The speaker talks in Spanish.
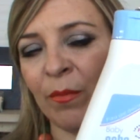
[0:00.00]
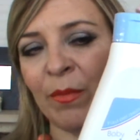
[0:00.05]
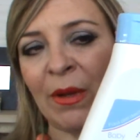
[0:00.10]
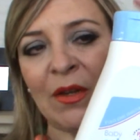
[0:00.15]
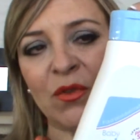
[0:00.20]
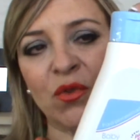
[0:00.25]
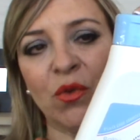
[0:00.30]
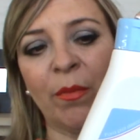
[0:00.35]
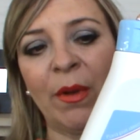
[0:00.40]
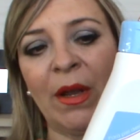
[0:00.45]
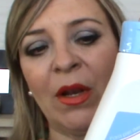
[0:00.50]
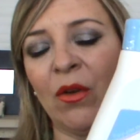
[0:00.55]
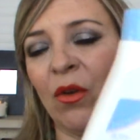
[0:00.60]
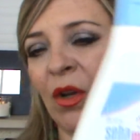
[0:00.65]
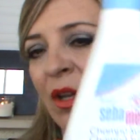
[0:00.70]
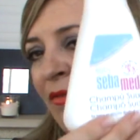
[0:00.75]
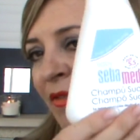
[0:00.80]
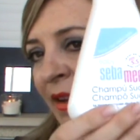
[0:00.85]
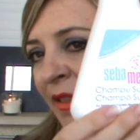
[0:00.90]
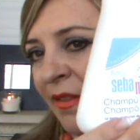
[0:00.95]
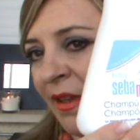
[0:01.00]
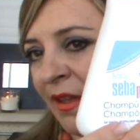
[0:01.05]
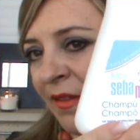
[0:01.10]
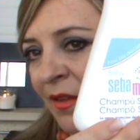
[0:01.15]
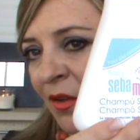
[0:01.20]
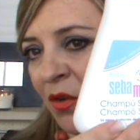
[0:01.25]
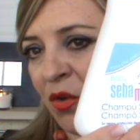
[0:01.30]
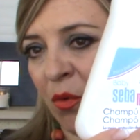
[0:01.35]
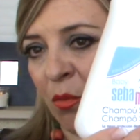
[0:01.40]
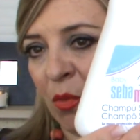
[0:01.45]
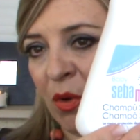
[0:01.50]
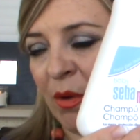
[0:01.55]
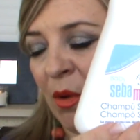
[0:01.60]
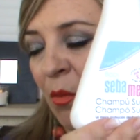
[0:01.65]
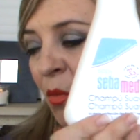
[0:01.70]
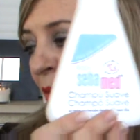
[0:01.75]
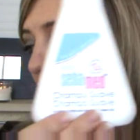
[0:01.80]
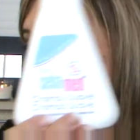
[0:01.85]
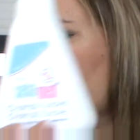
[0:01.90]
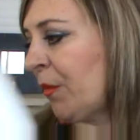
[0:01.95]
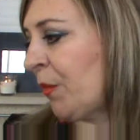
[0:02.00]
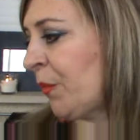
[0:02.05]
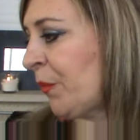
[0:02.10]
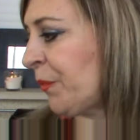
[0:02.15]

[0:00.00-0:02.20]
para su pelo y fantástico, muy bien, muy bien.